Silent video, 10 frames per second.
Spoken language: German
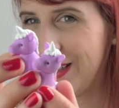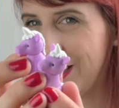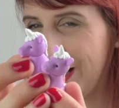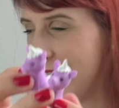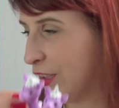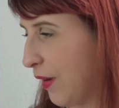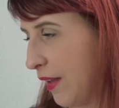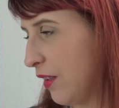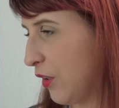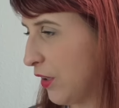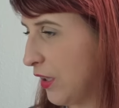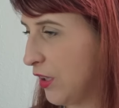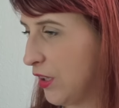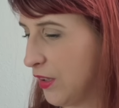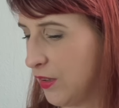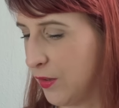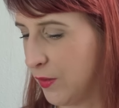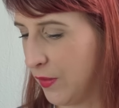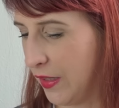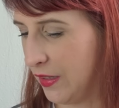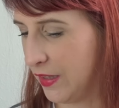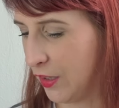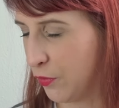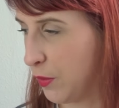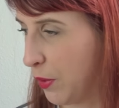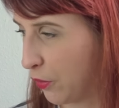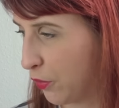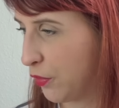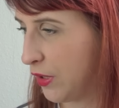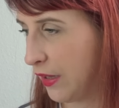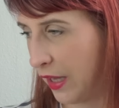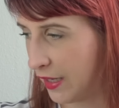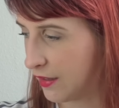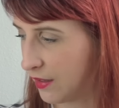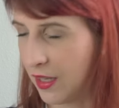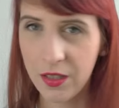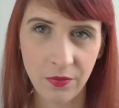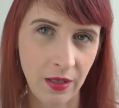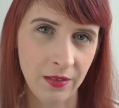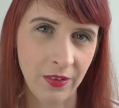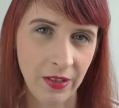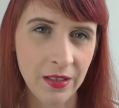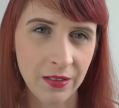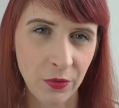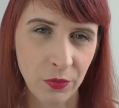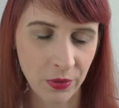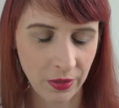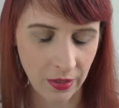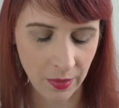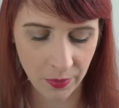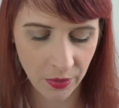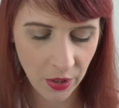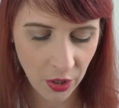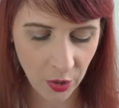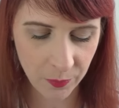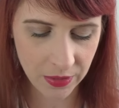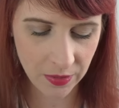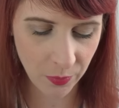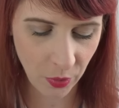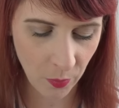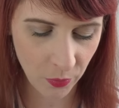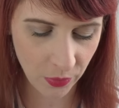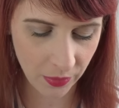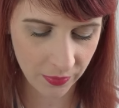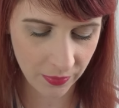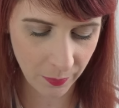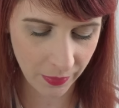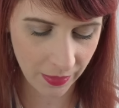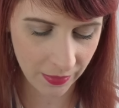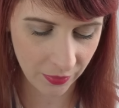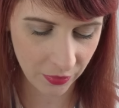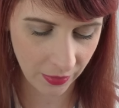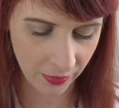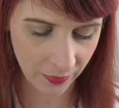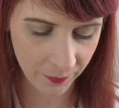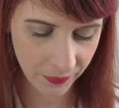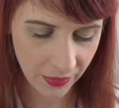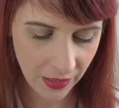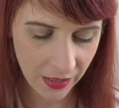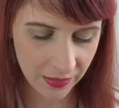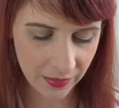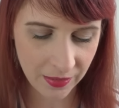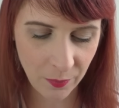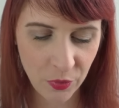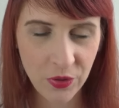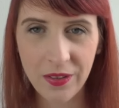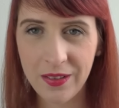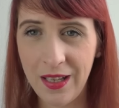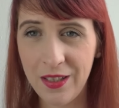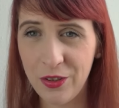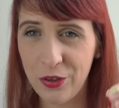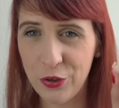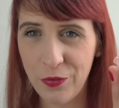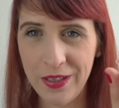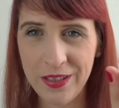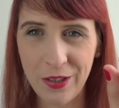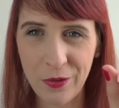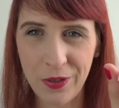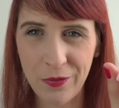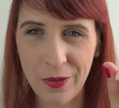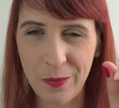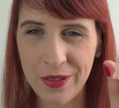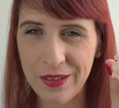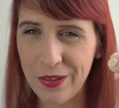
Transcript: Allerdings weiß ich noch nicht, äh, weil ich jetzt für die Person, für die eigentlich gedacht werden, was anderes gefunden habe, ob die die bekommen oder ich sie jemand anders schenke. Äh, dann musste das kleine Schweinchen auf jeden Fall mit.